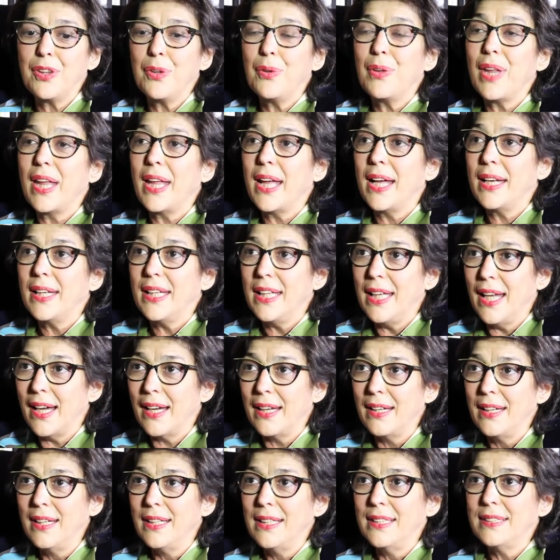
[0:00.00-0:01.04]

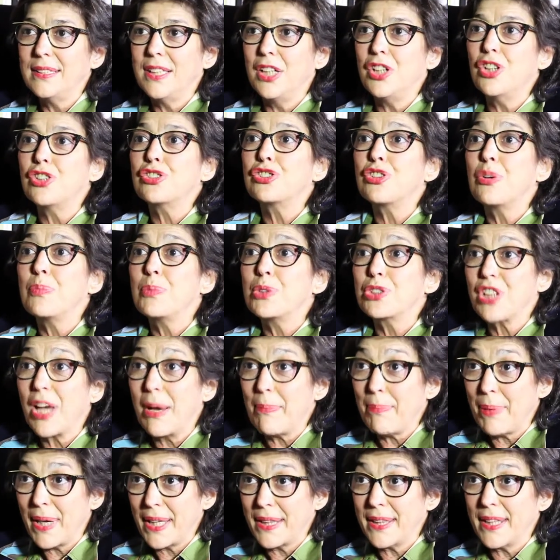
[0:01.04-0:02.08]
ciudadanía si no somos
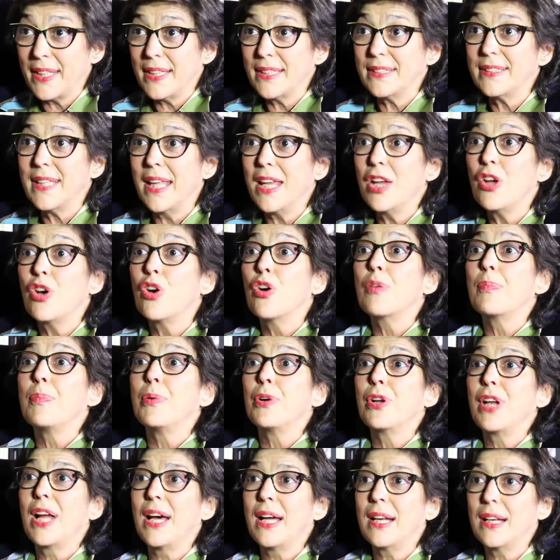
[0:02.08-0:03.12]
capaces de
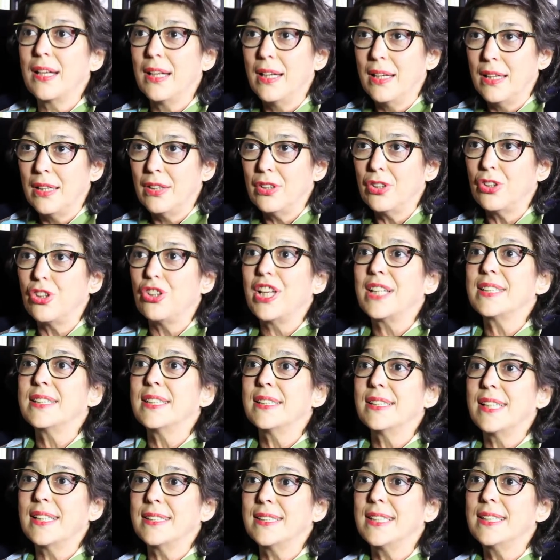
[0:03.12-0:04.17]
incorporar
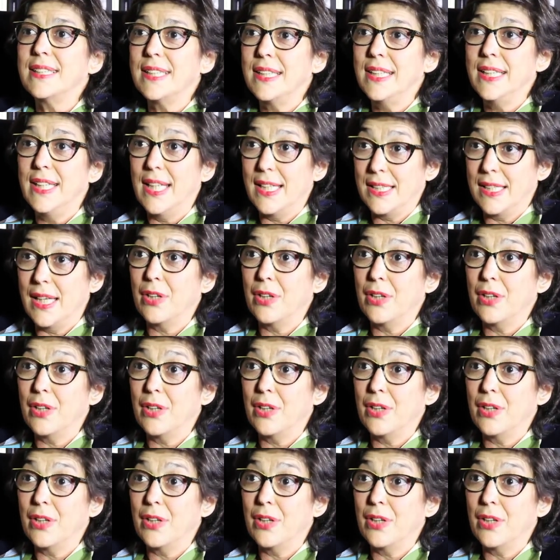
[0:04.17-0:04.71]
todas esas distintas